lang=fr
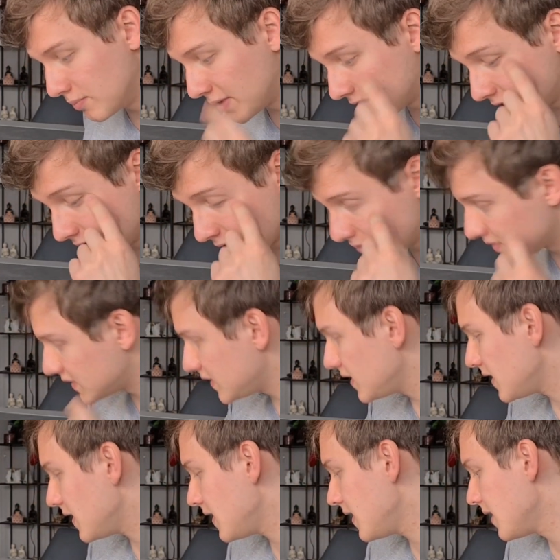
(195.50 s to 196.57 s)
le Mexicain
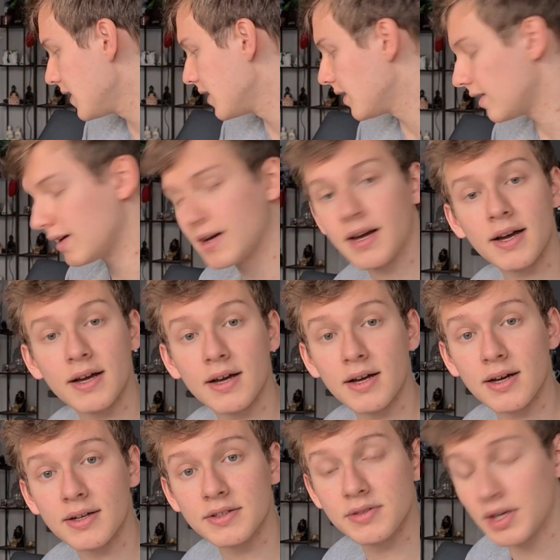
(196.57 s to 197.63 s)
aussi est
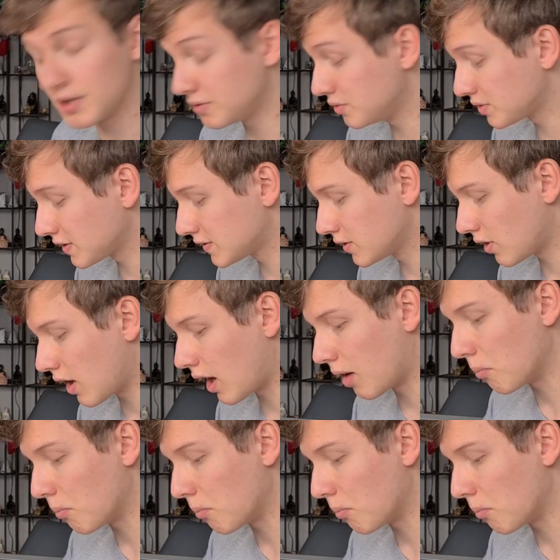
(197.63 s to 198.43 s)
à un Nutri-Score